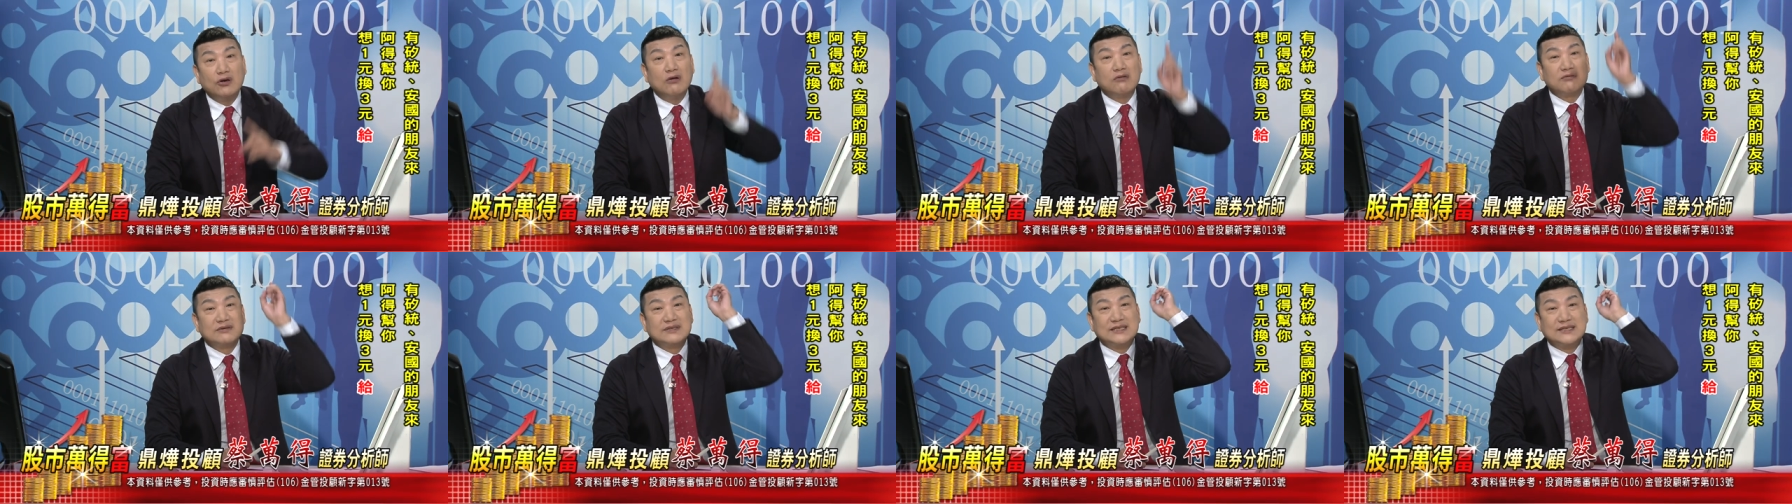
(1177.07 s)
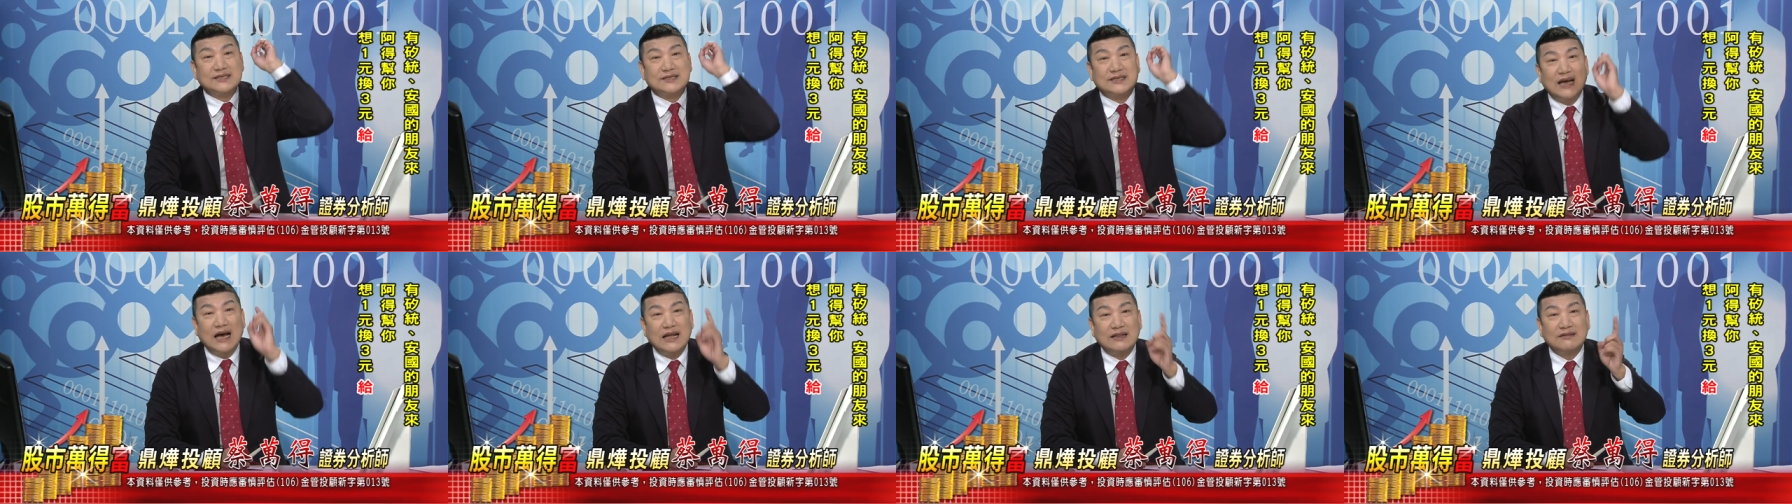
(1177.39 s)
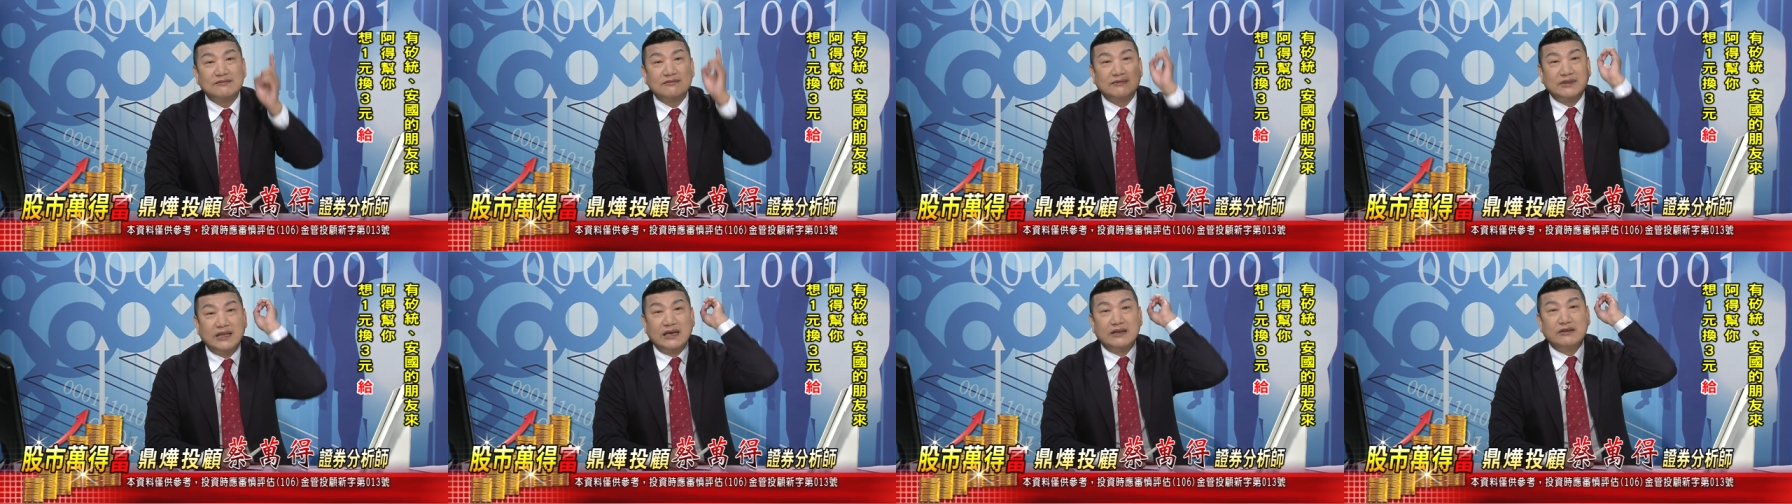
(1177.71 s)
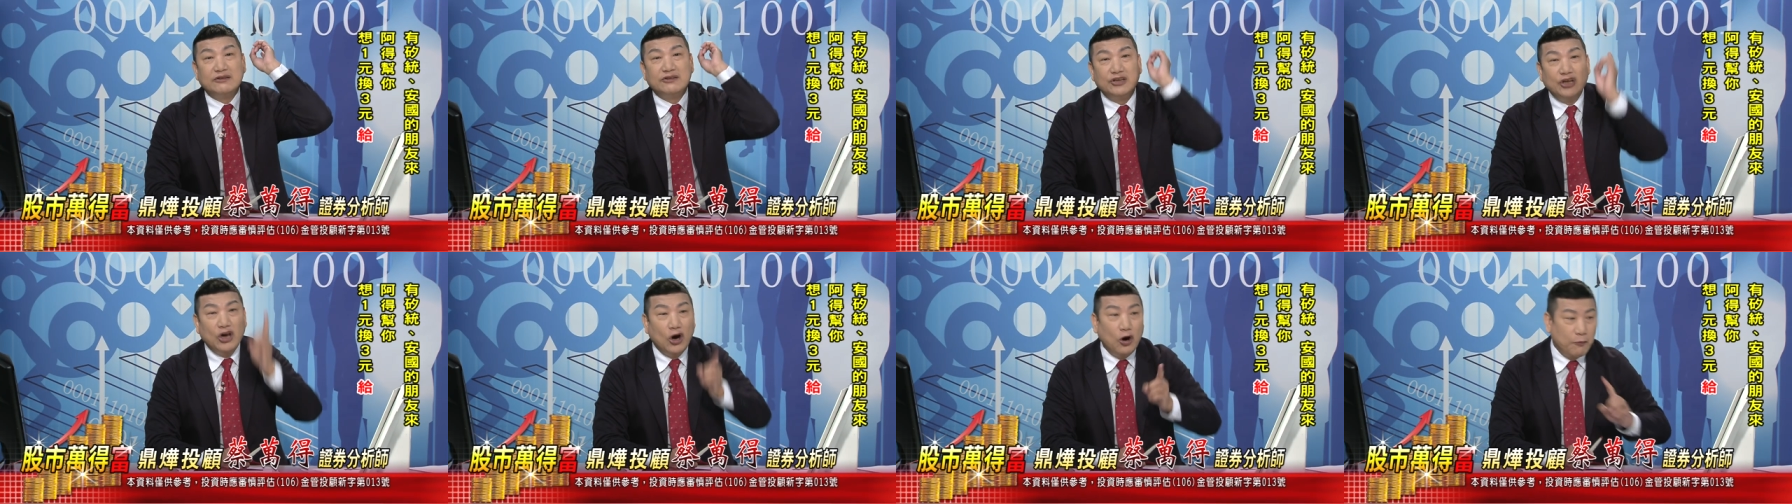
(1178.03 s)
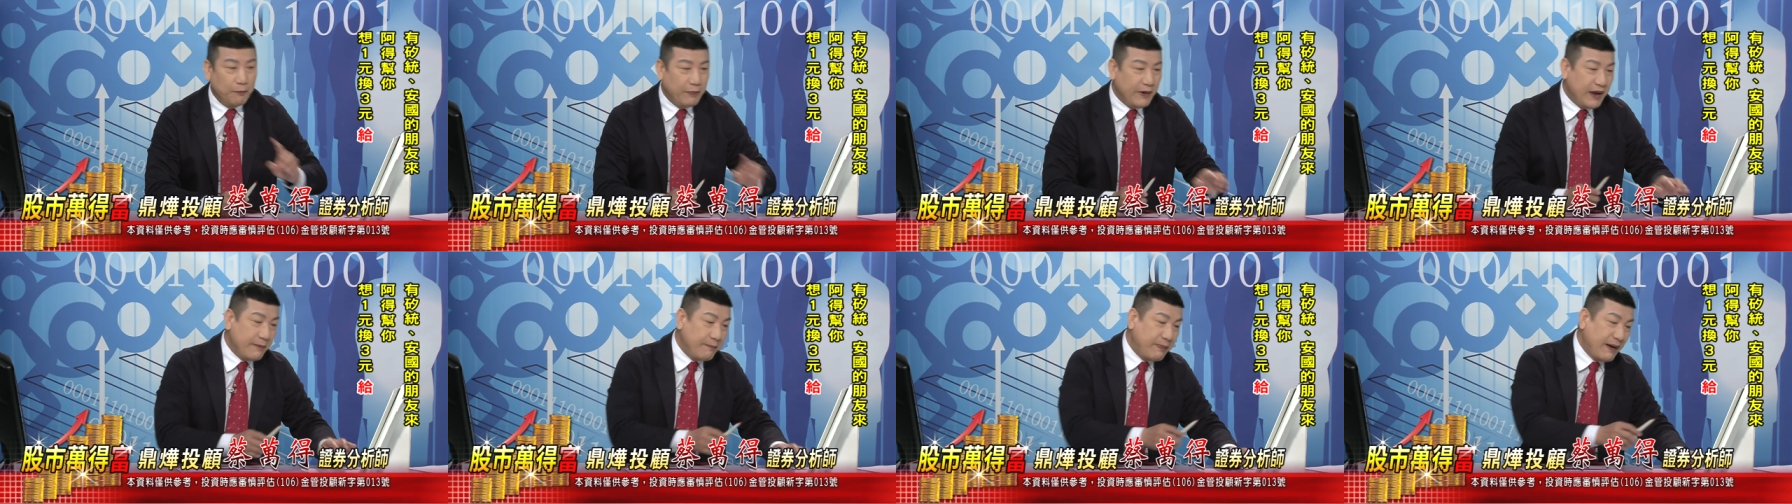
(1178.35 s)
用三点
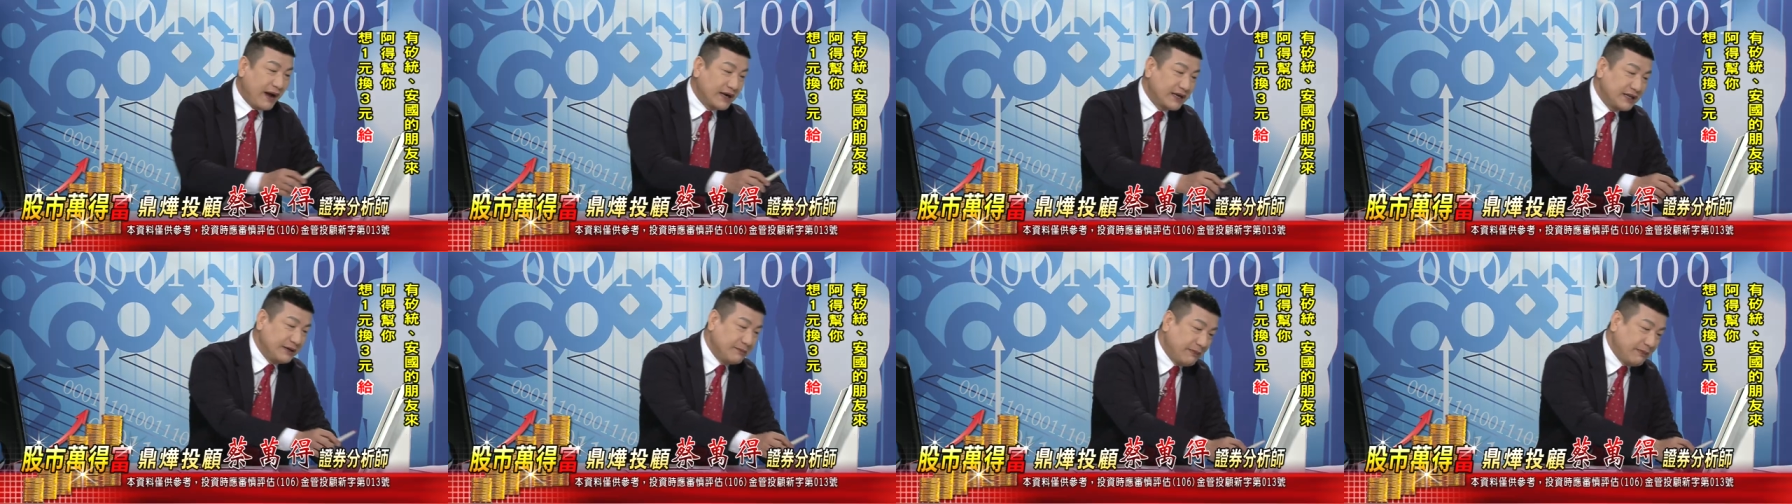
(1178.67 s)
六倍帮